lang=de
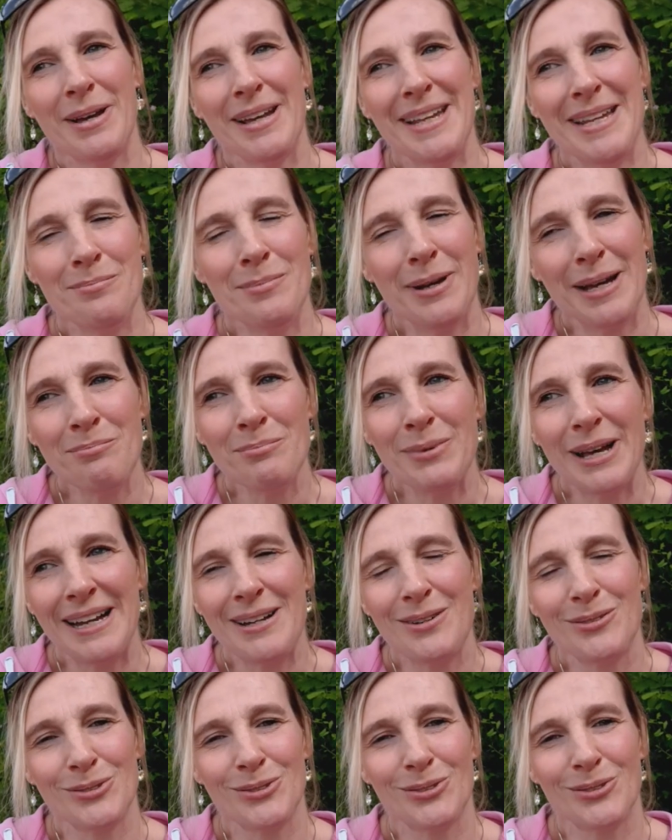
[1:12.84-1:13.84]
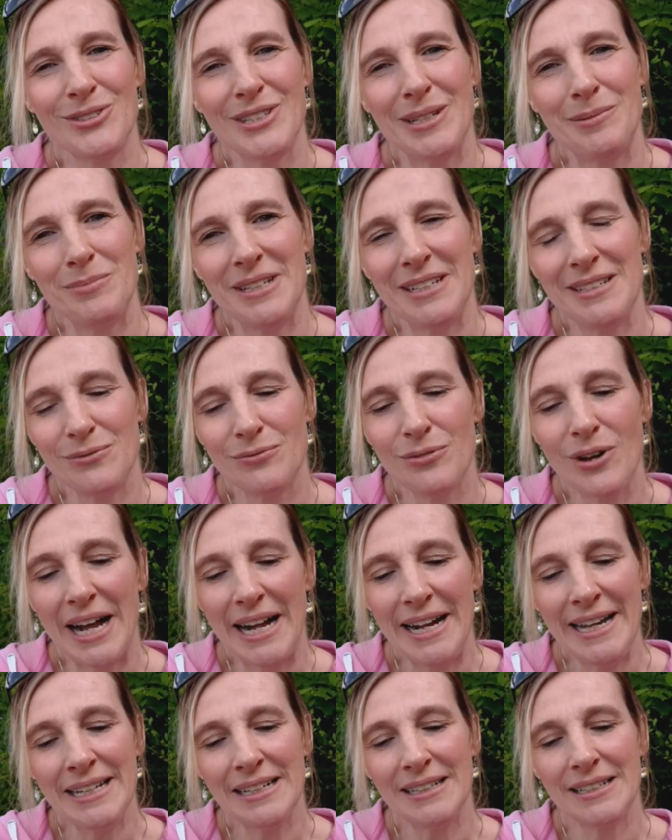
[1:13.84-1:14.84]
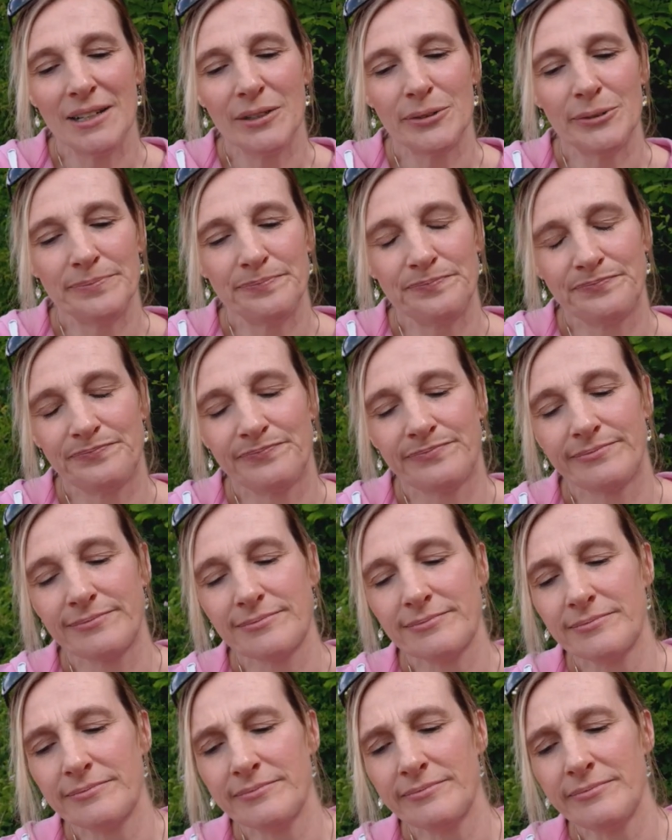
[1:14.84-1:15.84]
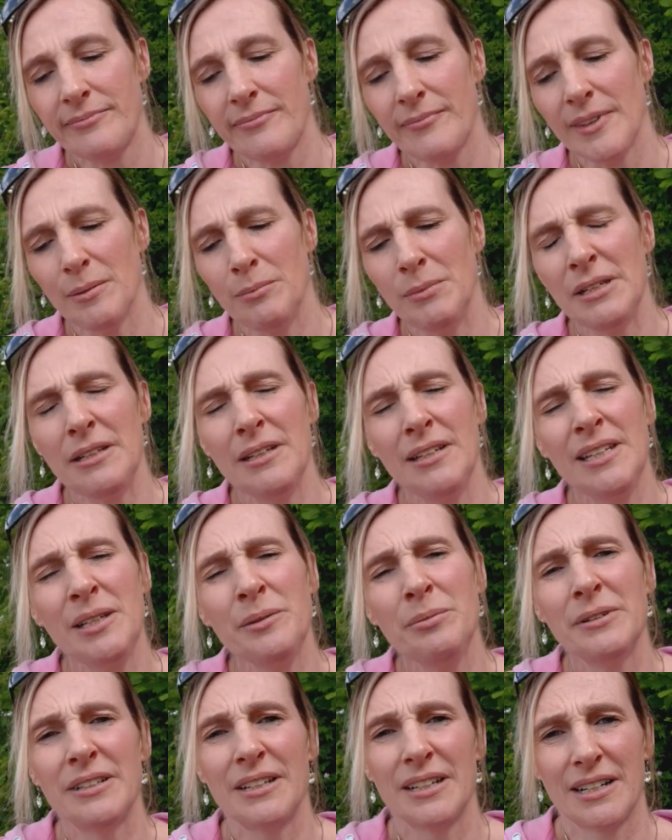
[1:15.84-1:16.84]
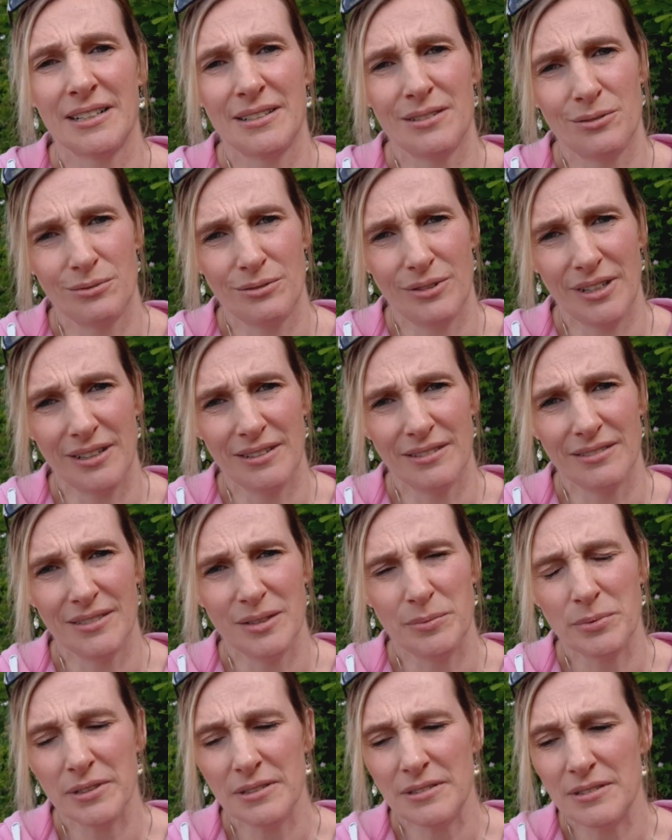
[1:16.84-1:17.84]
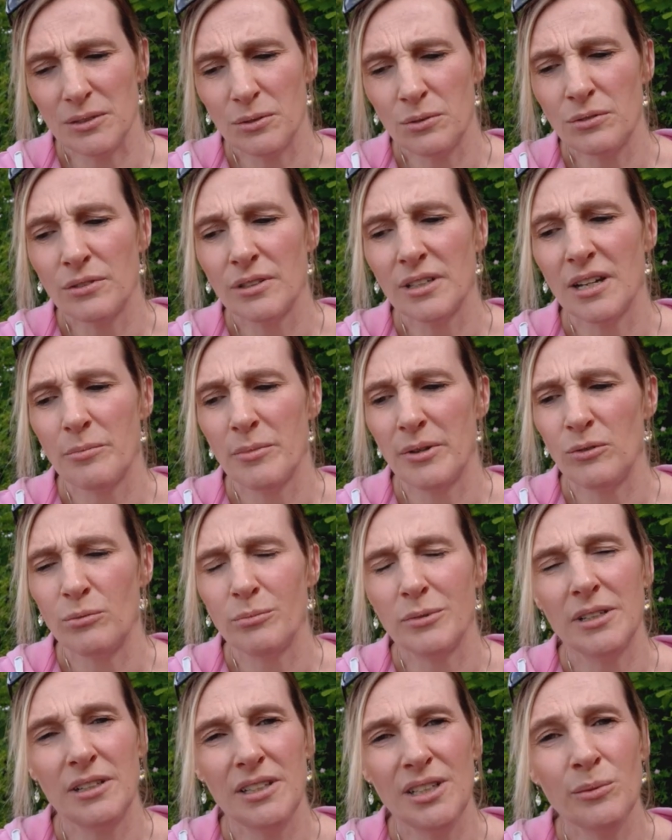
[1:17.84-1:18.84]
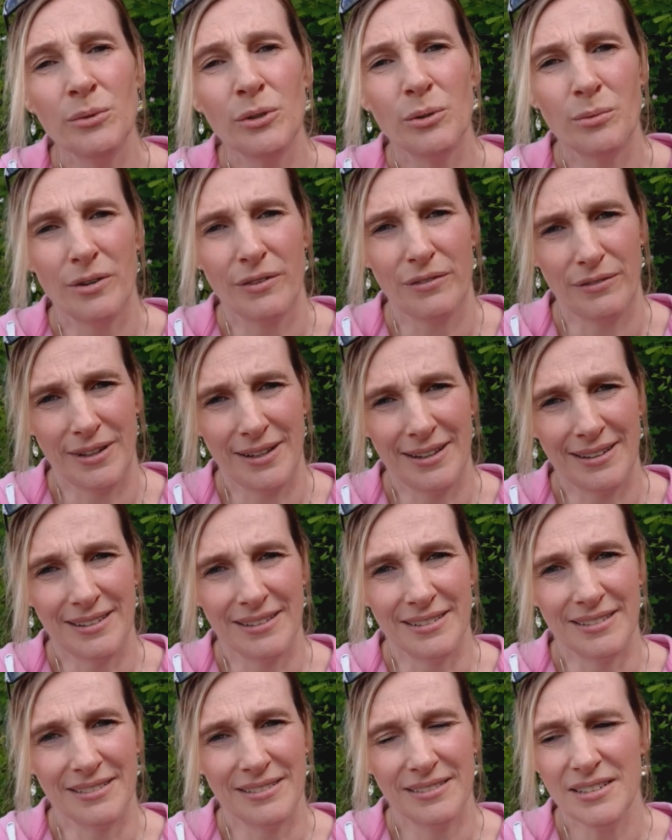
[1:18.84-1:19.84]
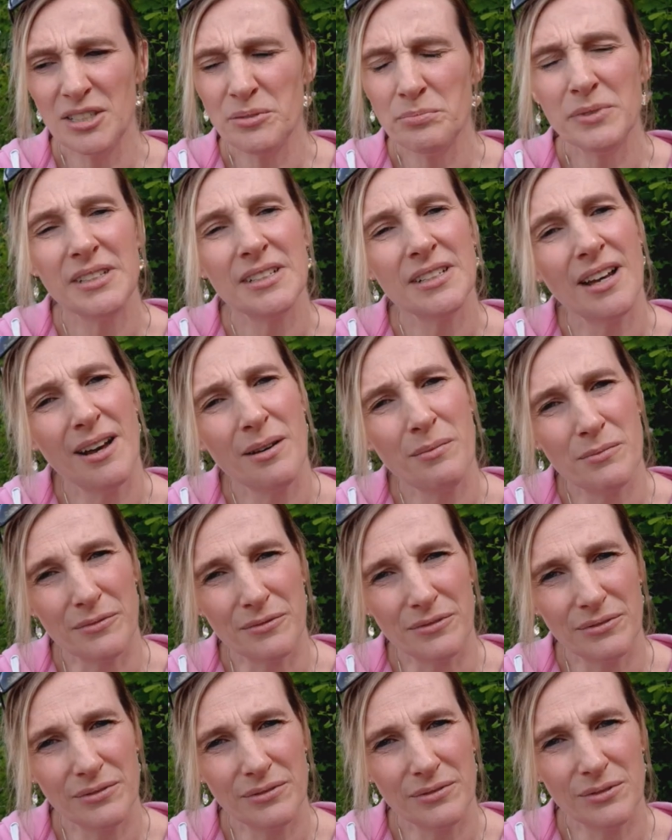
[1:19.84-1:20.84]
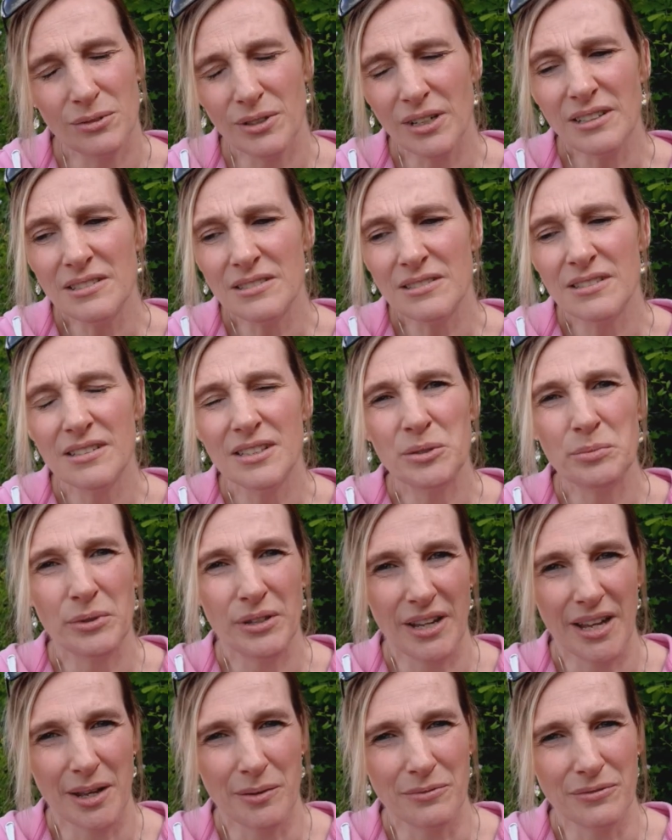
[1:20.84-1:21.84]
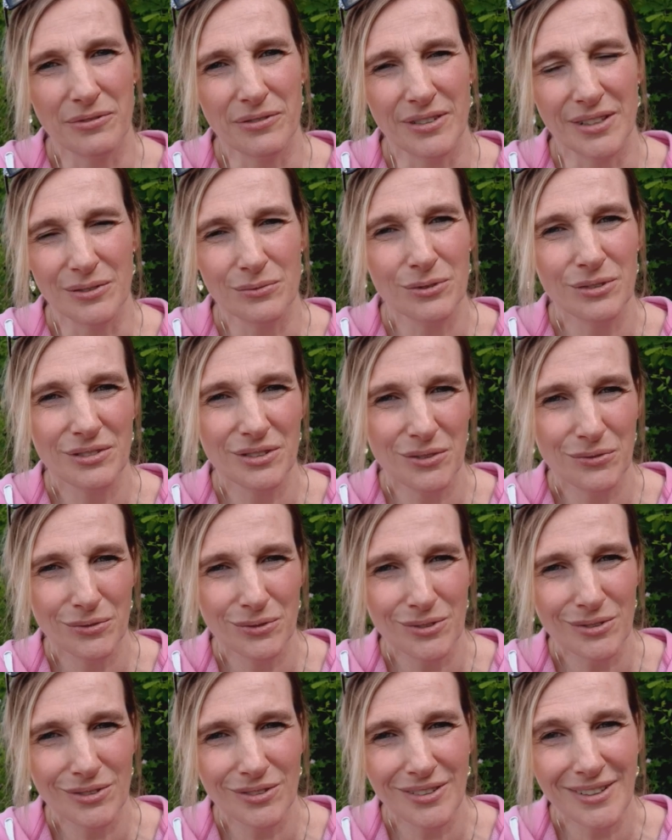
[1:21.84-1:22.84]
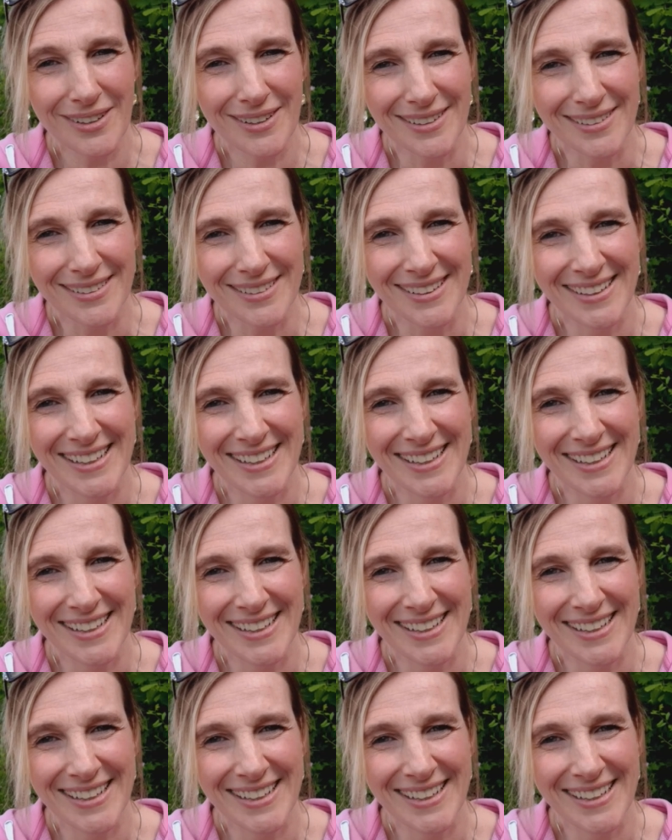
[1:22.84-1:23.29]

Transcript: in meinem Behandlungskonzept geht es vor allen Dingen darum, mit Liebe daran zu gehen. Depressionen kann man nur mit Liebe überwinden, nicht mit Kampf. Du kannst sie nicht bekämpfen, das wird nicht funktionieren.